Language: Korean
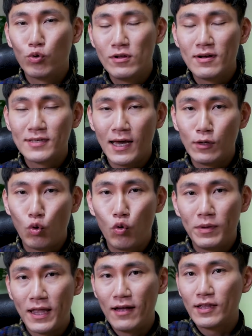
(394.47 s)
오늘 영상이
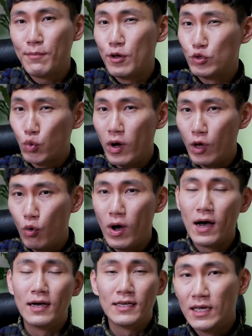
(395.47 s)
도움이 되었다면
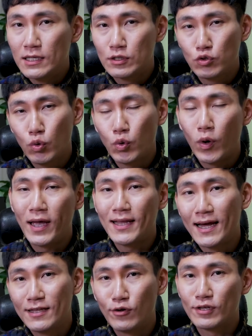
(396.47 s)
좋아요와 이 스촌도의
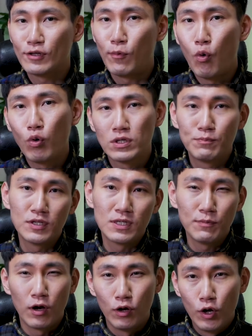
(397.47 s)
다른 영상도 보고
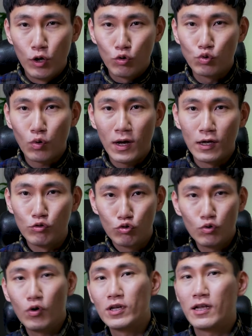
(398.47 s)
싶으시면 구독하기
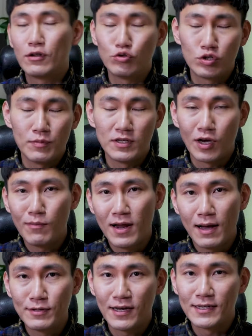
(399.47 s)
누르고 기다려주시면 정말
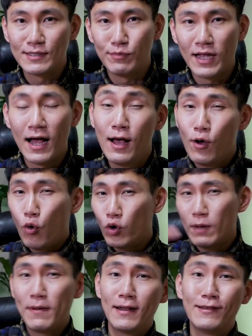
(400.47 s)
감사하겠습니다.
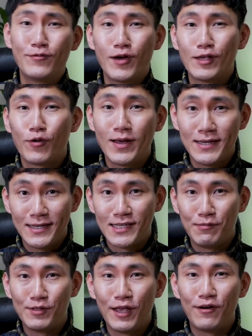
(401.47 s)
오랜만에 리뷰하니 굉장히
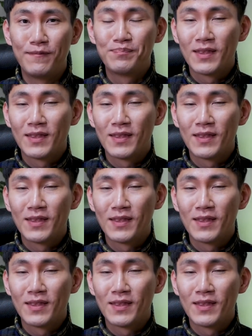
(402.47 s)
재밌네요.